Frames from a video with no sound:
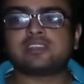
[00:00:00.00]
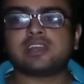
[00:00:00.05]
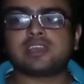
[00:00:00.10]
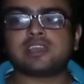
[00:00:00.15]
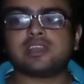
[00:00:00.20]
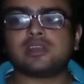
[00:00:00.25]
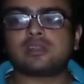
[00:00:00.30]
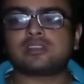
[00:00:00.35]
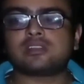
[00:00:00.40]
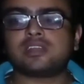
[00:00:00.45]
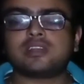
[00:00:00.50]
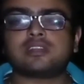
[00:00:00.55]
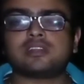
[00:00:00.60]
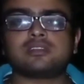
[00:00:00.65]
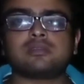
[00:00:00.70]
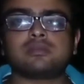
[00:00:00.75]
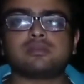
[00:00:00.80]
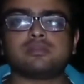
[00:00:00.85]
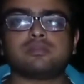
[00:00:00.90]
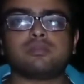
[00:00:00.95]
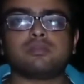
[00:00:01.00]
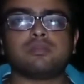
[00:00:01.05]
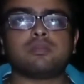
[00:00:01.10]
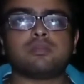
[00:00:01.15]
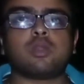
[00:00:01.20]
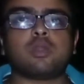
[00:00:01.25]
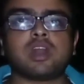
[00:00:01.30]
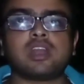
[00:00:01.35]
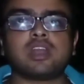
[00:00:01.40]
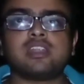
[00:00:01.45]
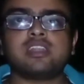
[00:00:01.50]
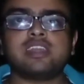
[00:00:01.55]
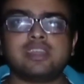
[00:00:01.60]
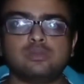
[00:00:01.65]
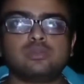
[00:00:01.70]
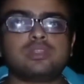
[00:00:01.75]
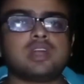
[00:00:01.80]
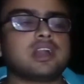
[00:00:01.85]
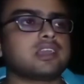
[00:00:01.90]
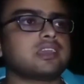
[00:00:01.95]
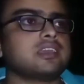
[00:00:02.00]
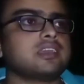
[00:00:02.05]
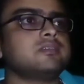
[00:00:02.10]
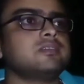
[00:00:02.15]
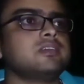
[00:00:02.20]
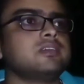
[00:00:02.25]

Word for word: থাকে অর্থাৎ পরাগ রেণু থাকে